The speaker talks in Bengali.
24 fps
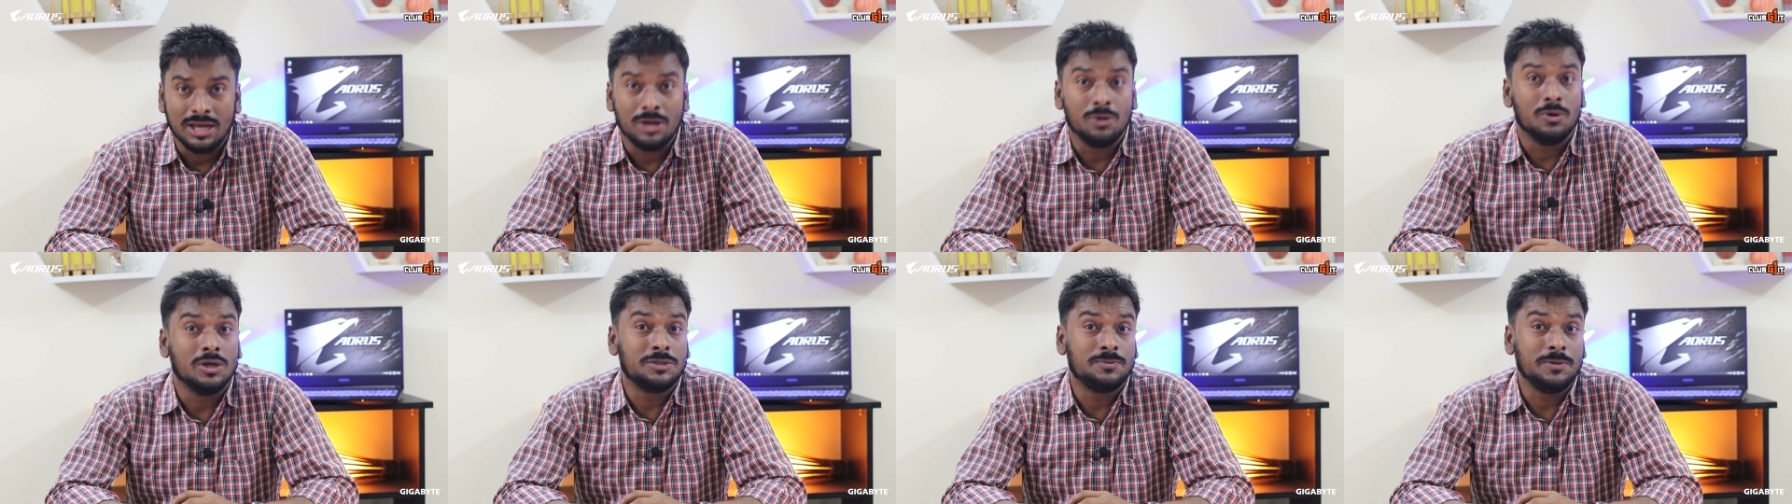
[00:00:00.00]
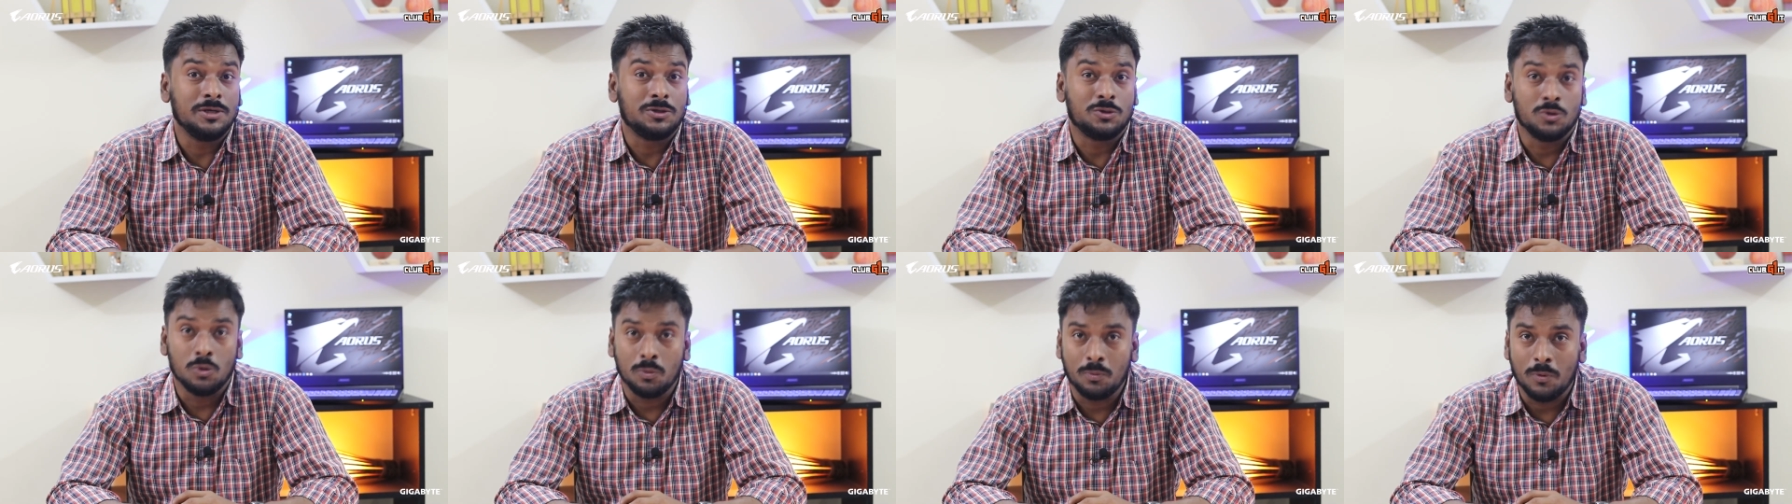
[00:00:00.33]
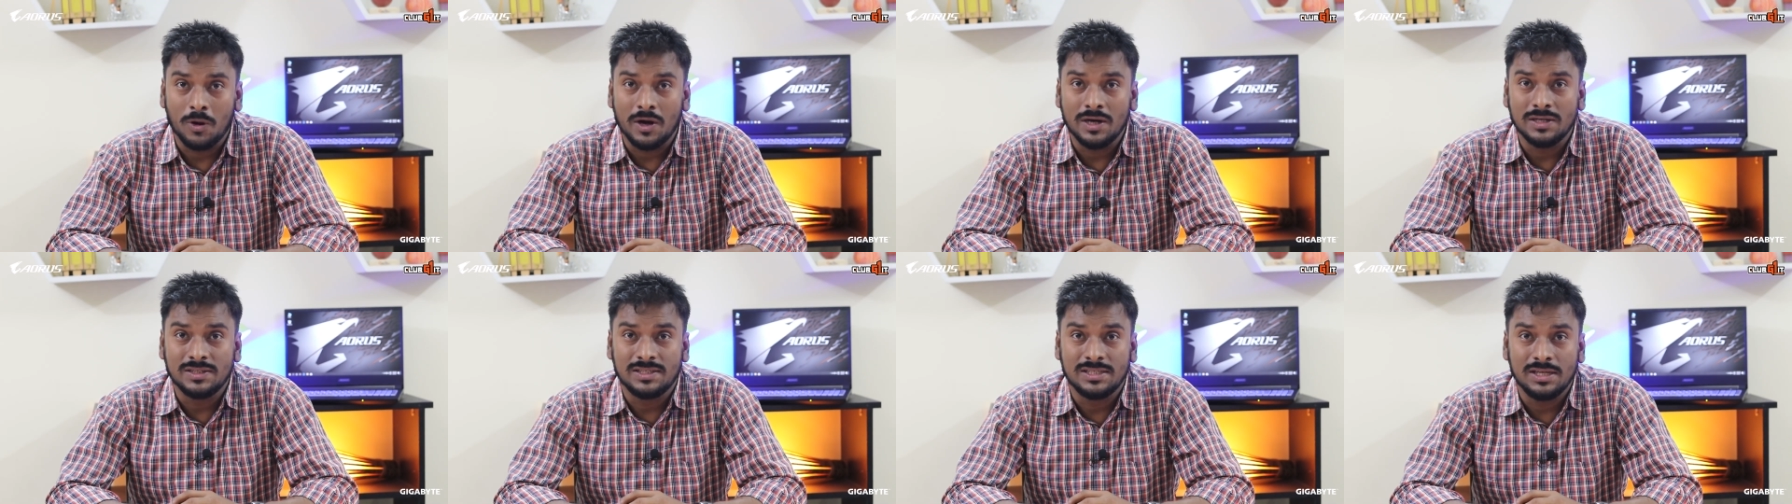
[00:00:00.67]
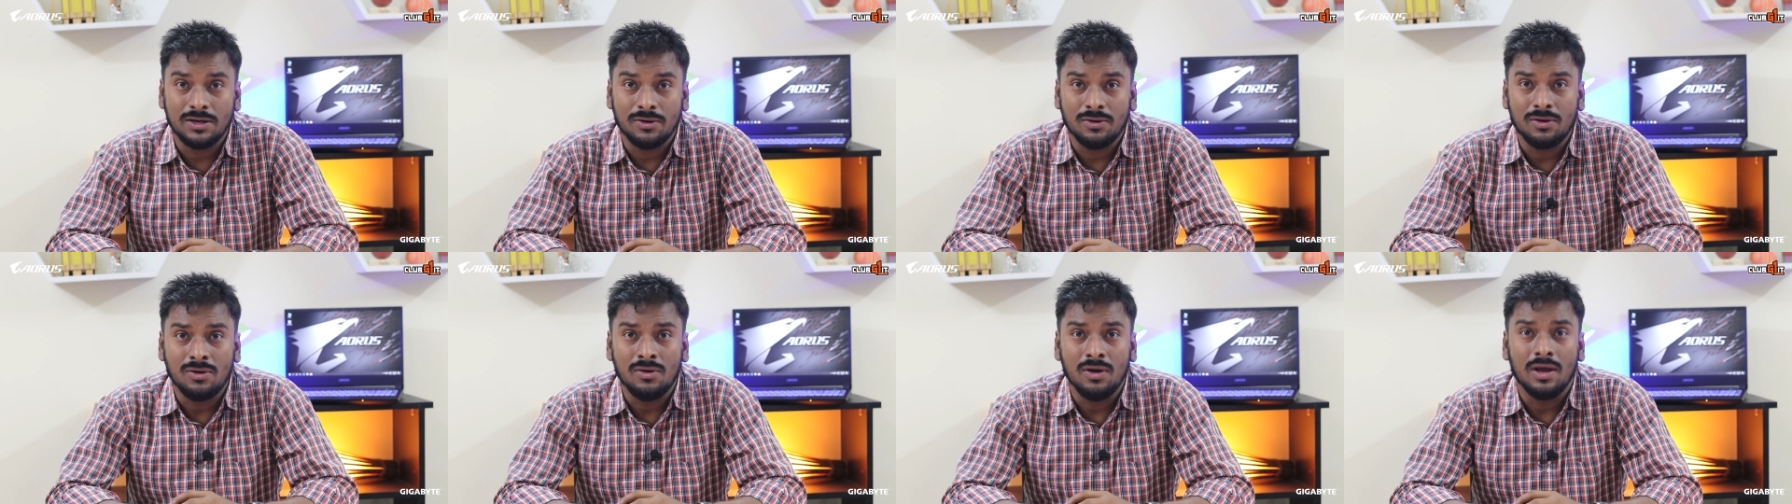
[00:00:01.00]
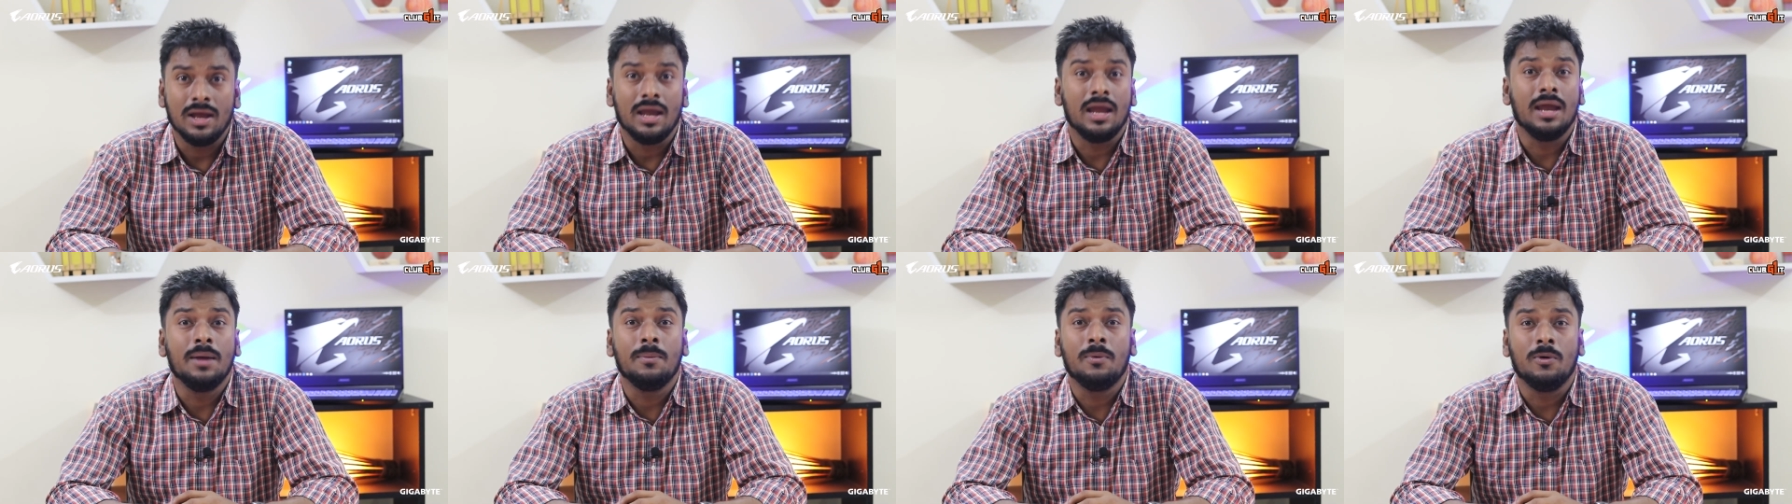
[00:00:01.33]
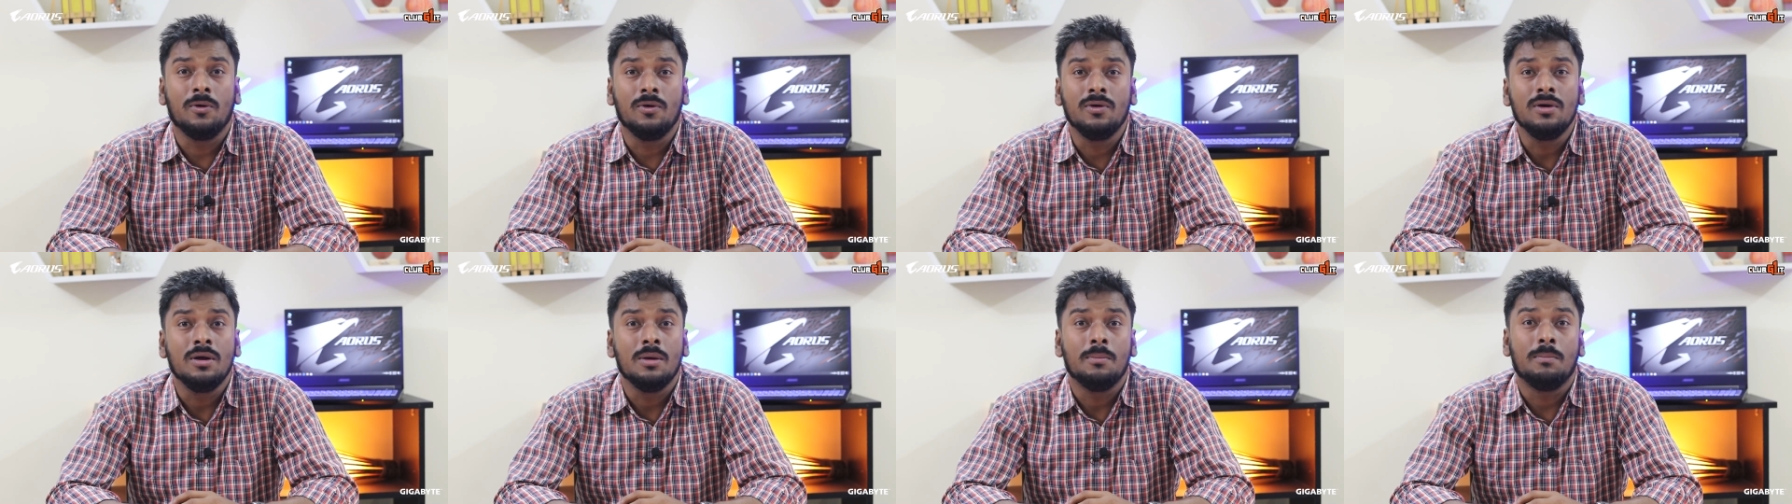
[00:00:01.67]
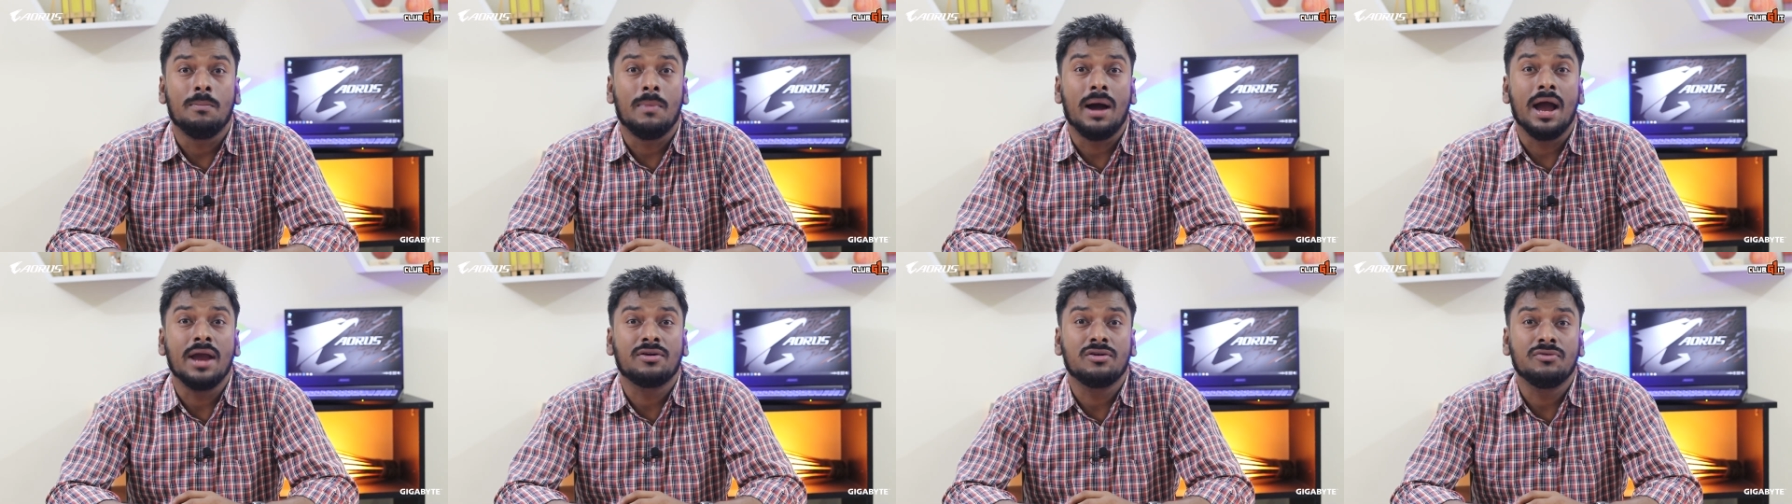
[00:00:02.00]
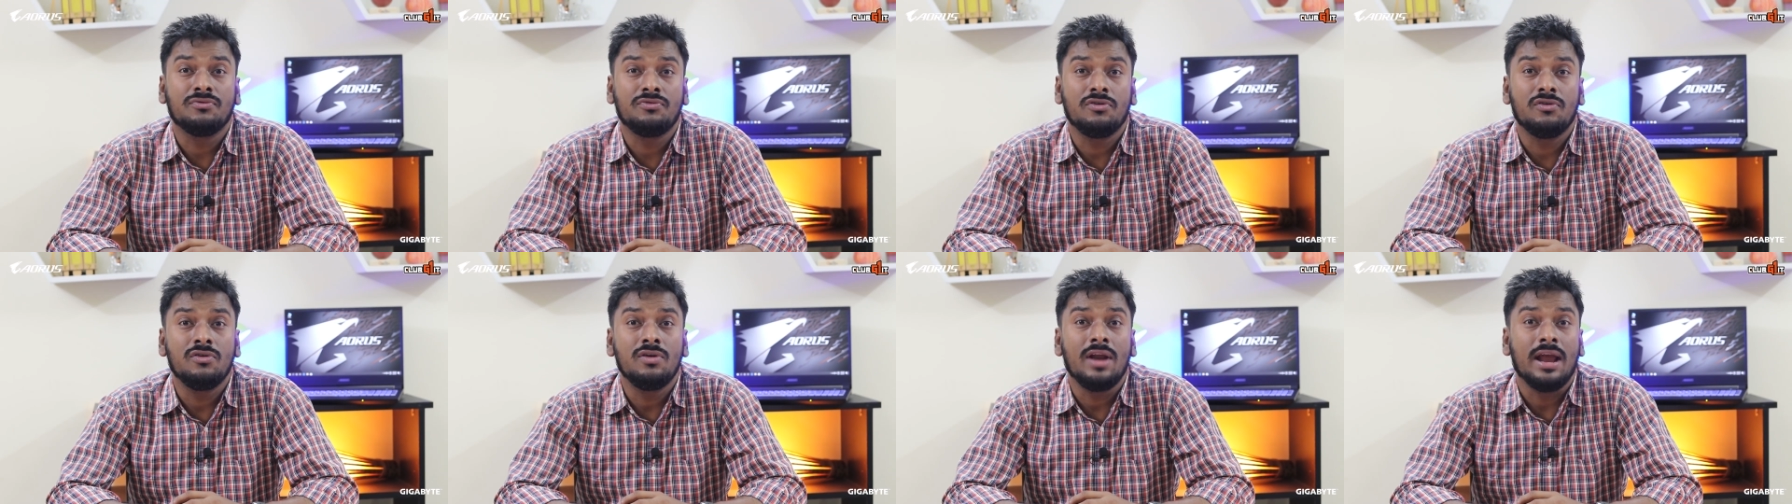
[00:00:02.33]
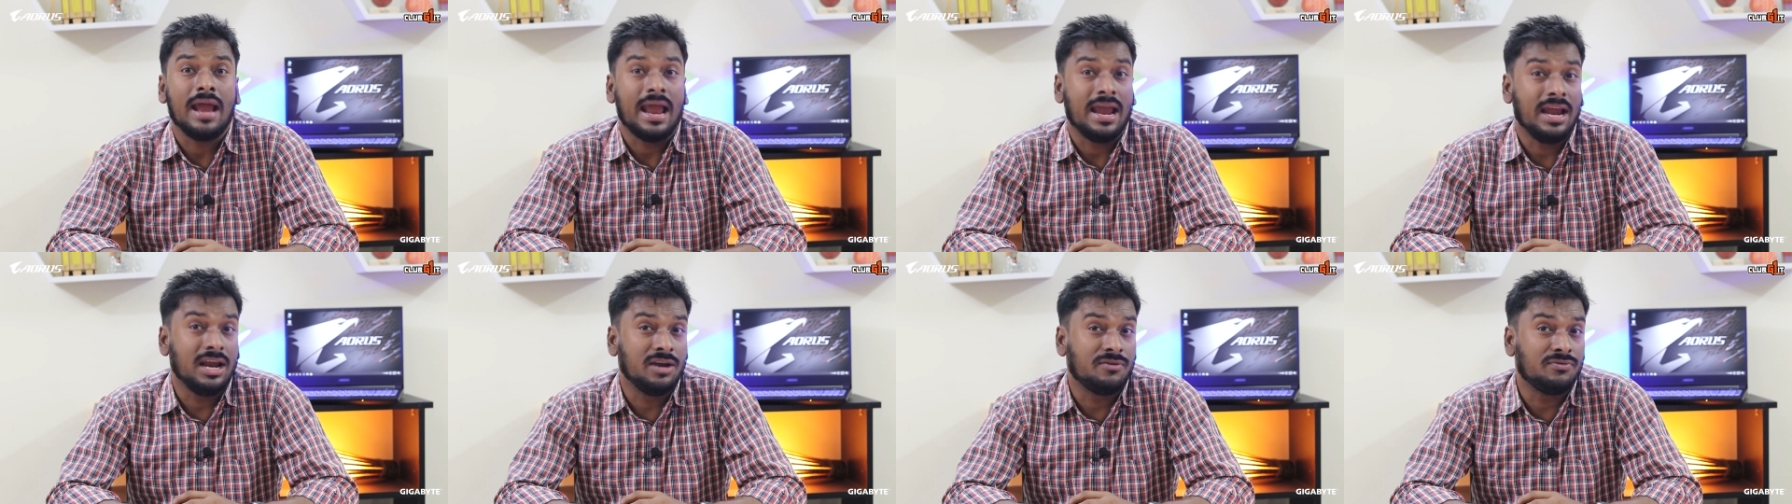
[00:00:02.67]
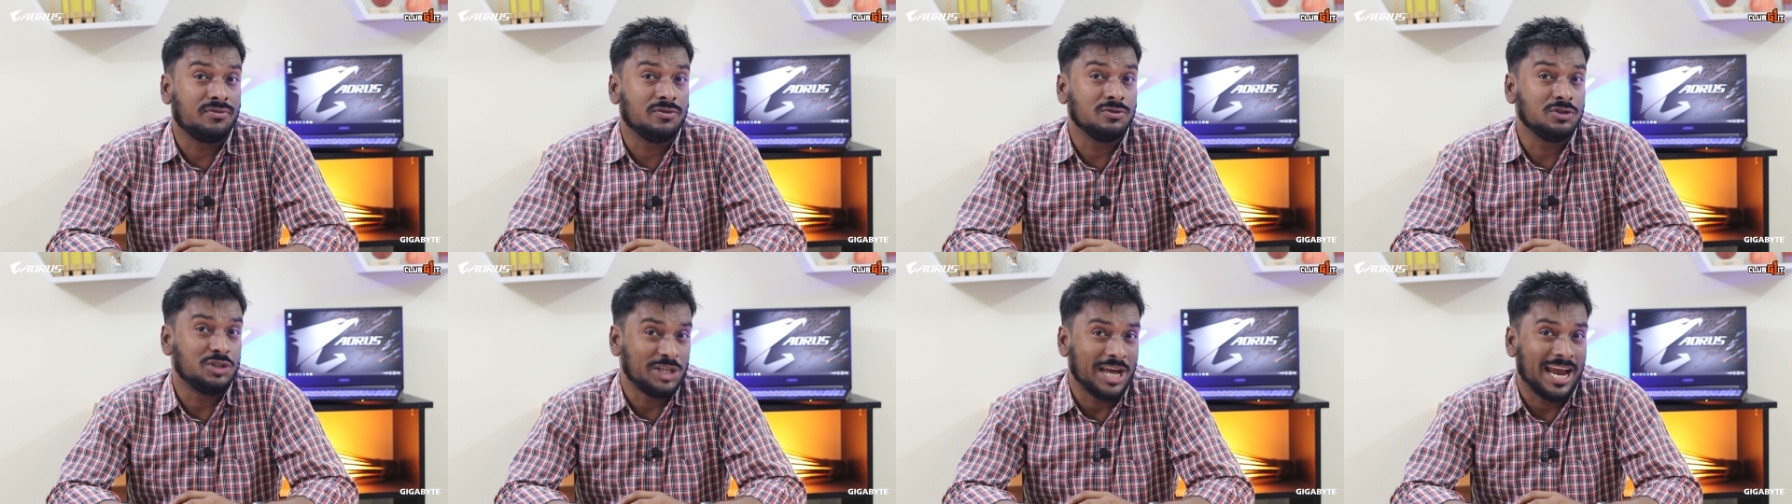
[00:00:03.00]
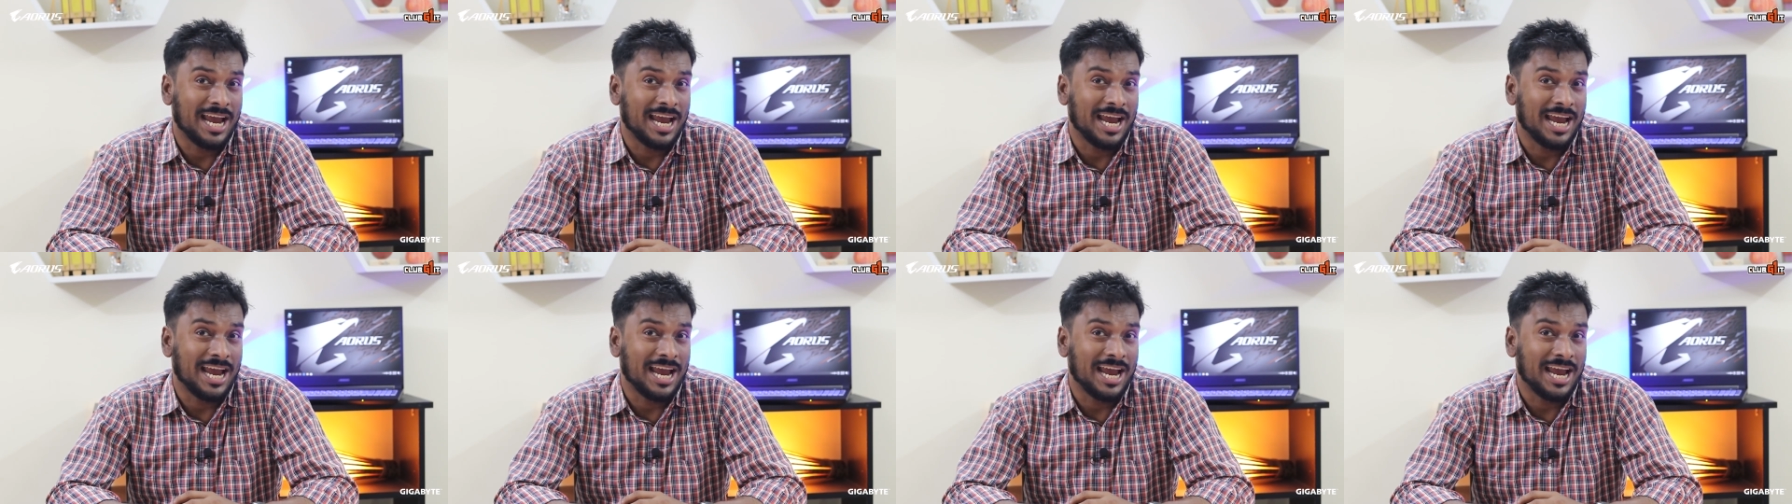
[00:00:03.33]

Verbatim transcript: ইউএসবি টু পয়েন্ট জিরো এবং মাইক্রোফোন হেডফোন